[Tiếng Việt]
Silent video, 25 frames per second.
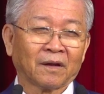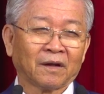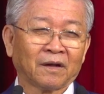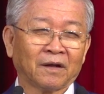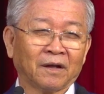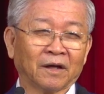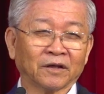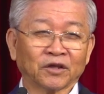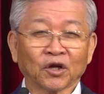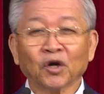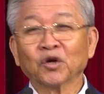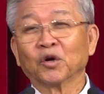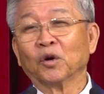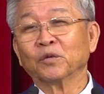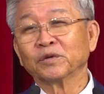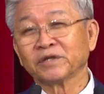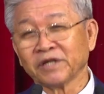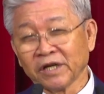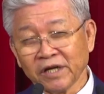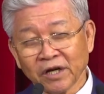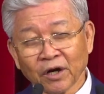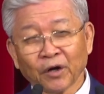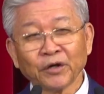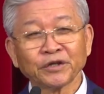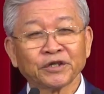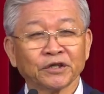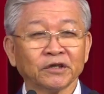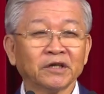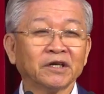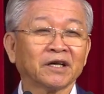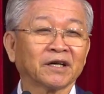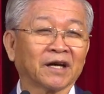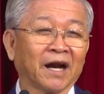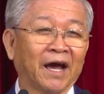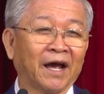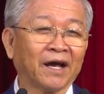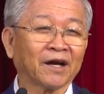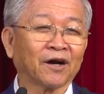nhưng tôi cũng xin nói
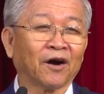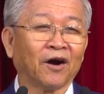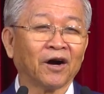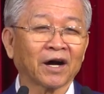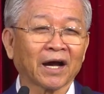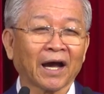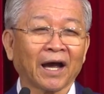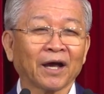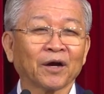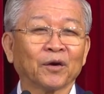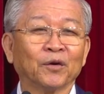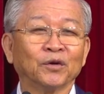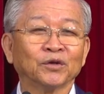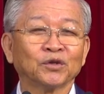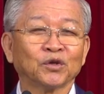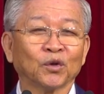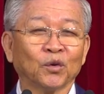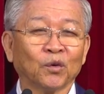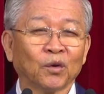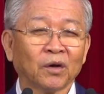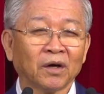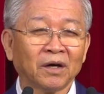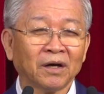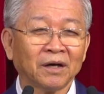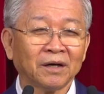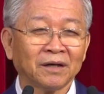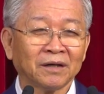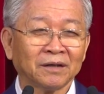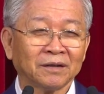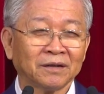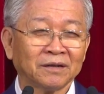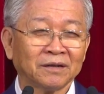trước để con cái của chúa